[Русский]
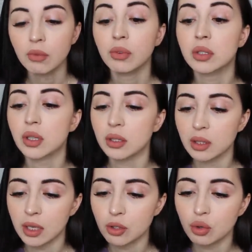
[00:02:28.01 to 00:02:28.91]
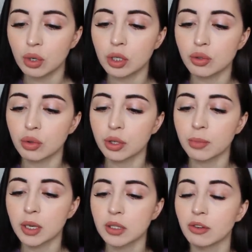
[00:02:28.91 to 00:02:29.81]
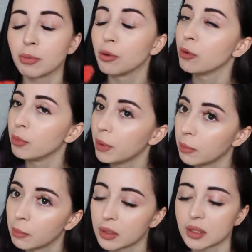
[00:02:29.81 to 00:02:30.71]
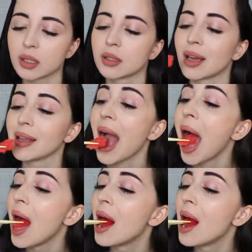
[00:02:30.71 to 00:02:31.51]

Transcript: Казахстане сколько стоит мясо в моем любимом Казахстане.